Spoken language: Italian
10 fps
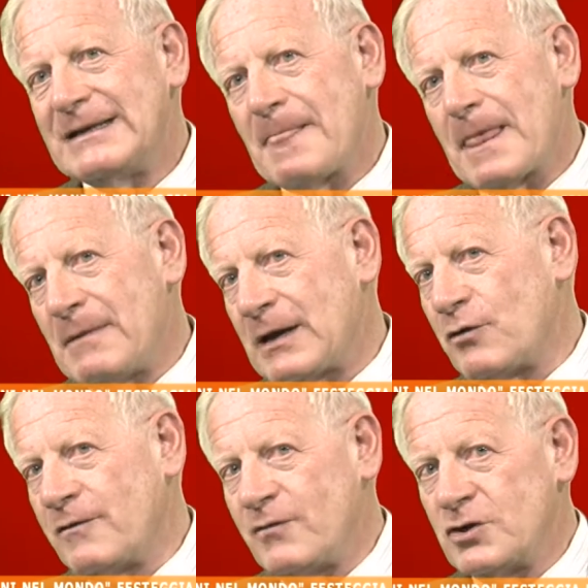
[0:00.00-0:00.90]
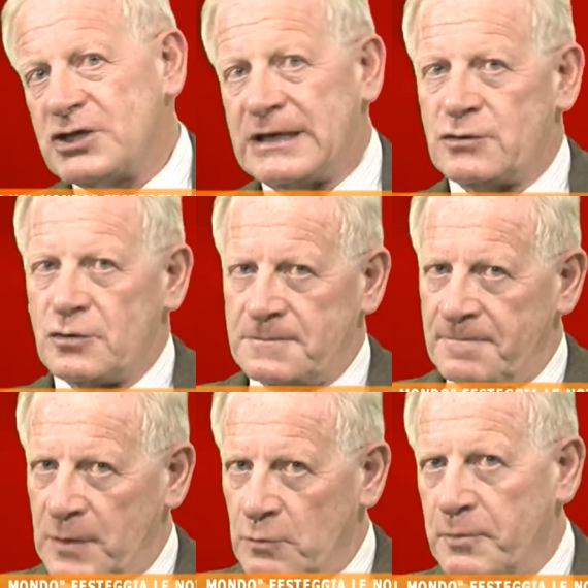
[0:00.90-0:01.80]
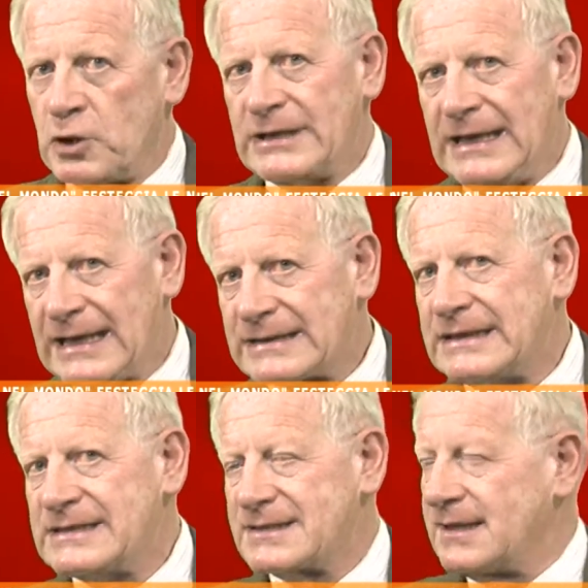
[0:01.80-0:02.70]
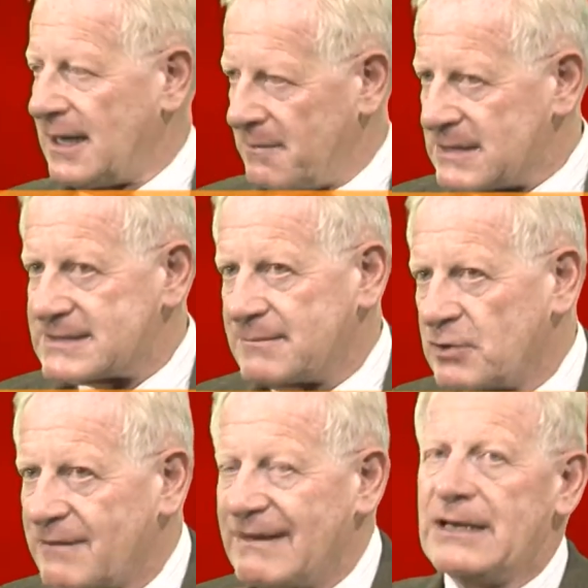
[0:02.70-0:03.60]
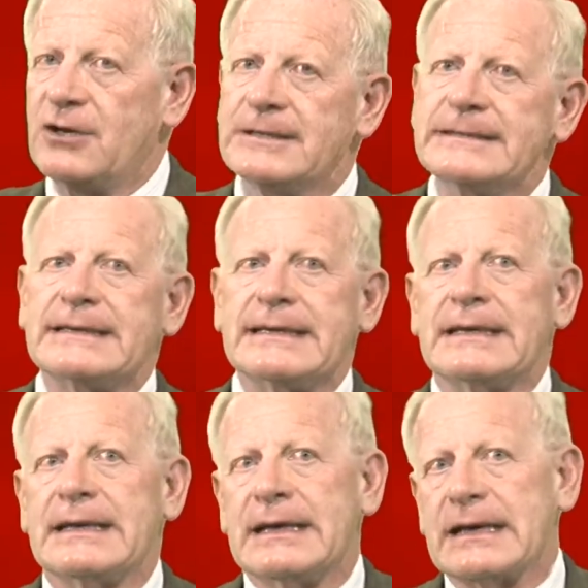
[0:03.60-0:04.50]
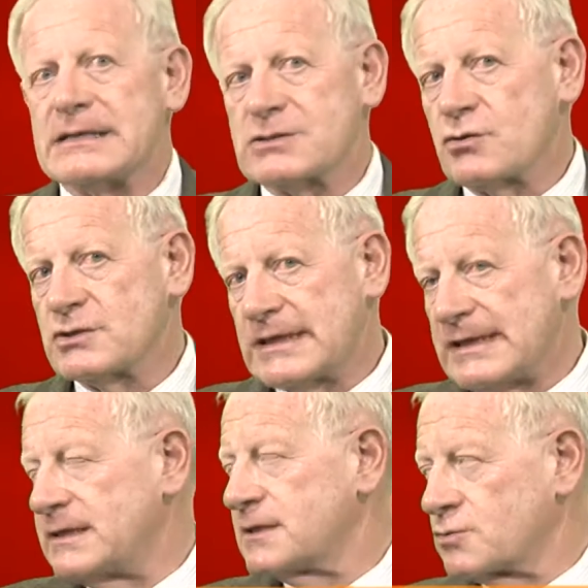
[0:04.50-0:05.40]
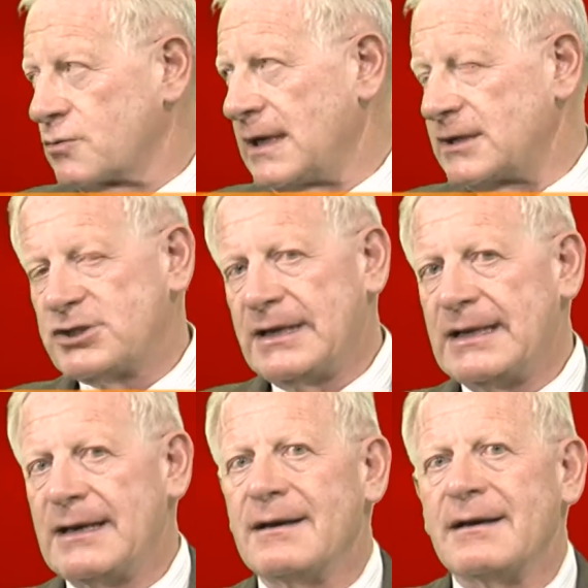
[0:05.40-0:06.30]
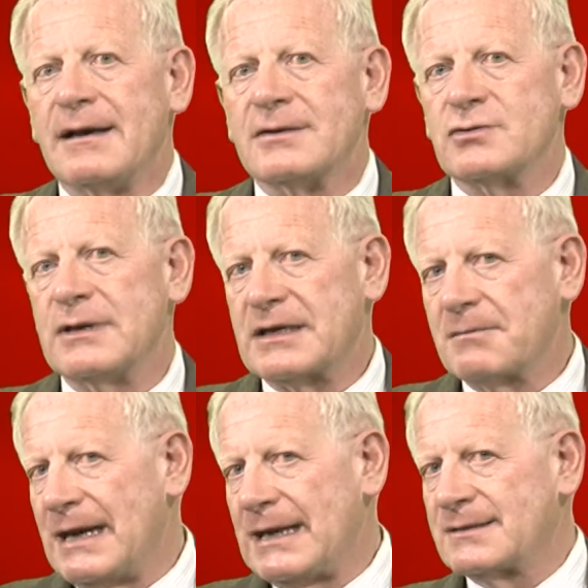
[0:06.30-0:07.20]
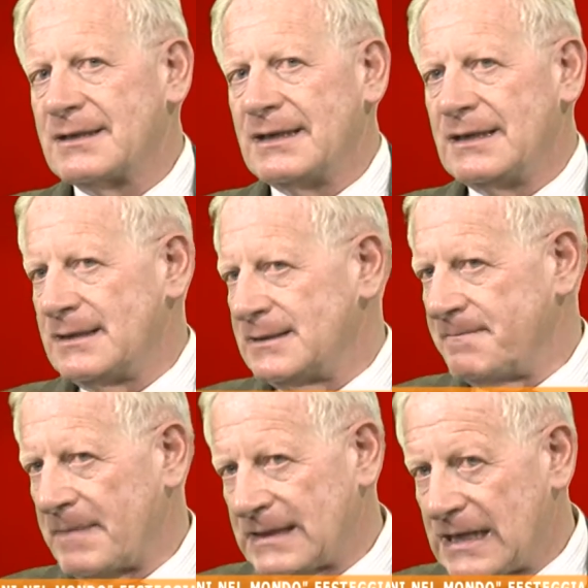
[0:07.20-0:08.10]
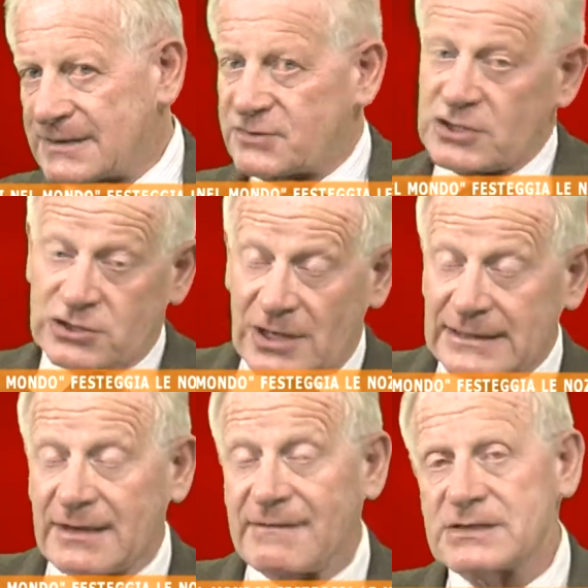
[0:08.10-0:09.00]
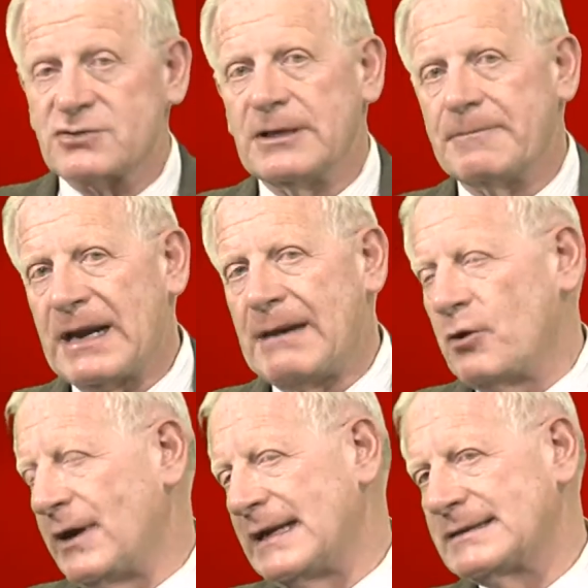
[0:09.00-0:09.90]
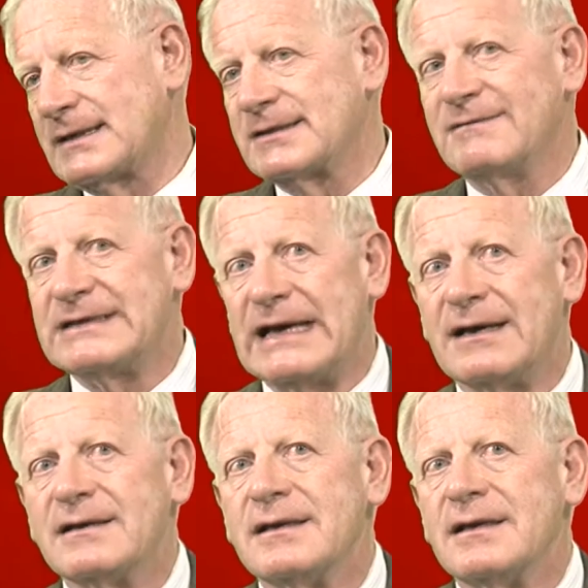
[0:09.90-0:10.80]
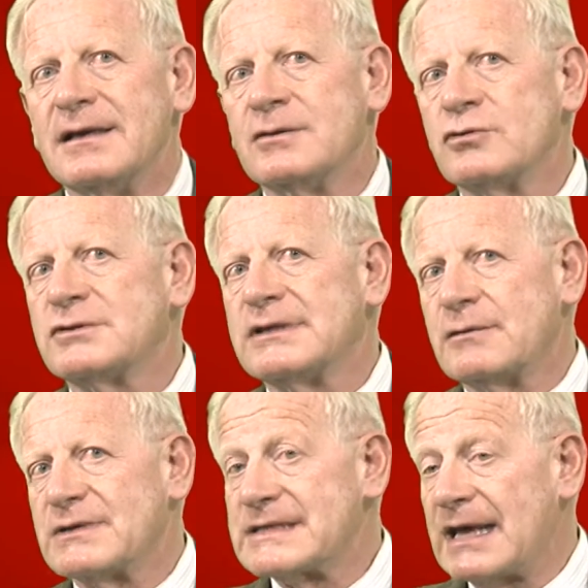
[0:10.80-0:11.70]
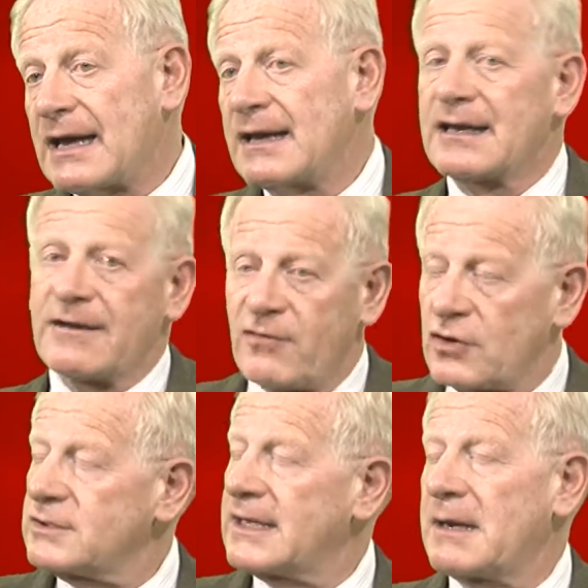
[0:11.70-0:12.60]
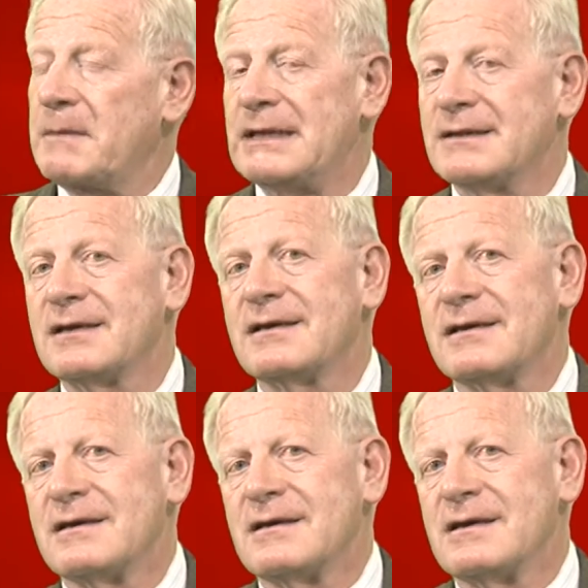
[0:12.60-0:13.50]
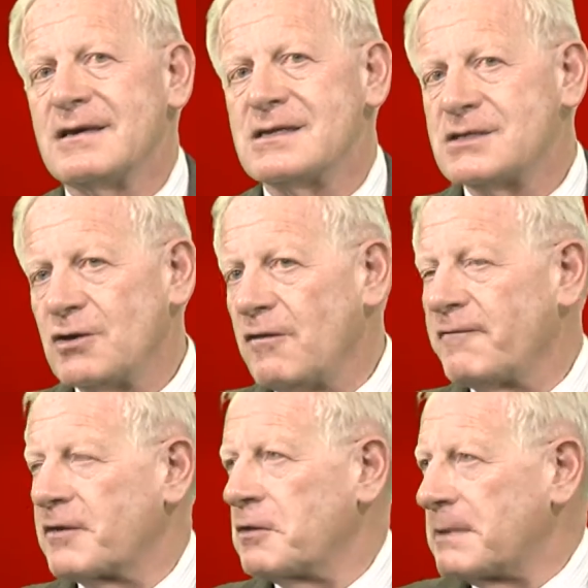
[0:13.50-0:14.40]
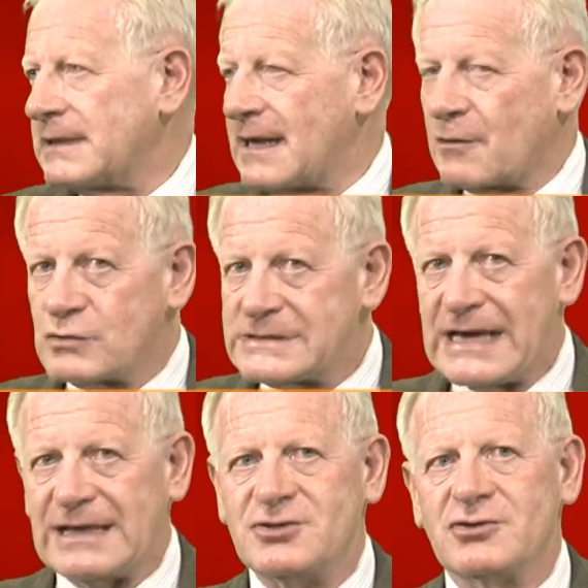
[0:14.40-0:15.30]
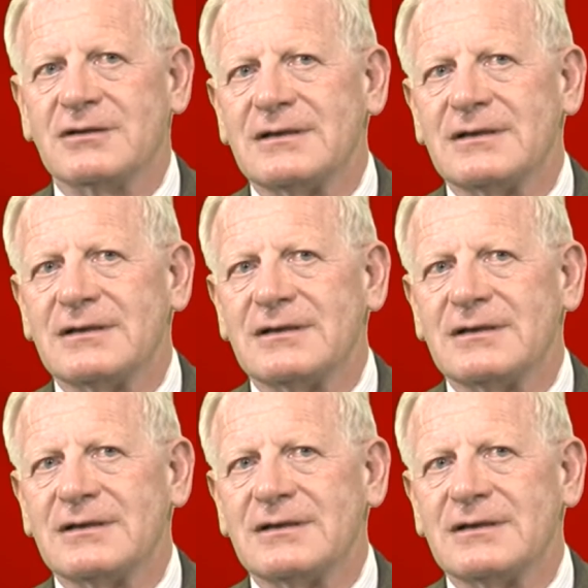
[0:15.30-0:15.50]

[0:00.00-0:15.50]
ma coinvolgendo un po' degli artisti al massimo livello che sono saliti sulla scena, sulla ribalta mm, dell'associazione attraverso il premio e altre attività in tutti questi anni e che volontariamente eh, si offrono per dare un saggio